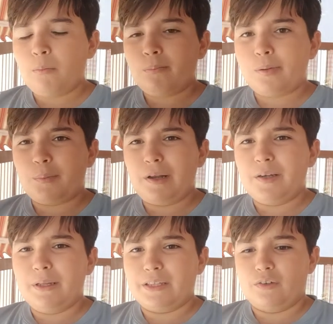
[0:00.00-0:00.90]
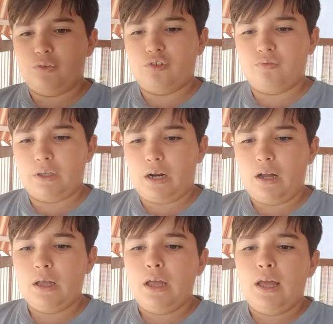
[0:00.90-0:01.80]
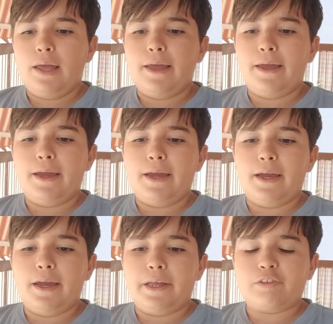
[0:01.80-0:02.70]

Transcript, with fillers: probabilmente non si farà. Eh,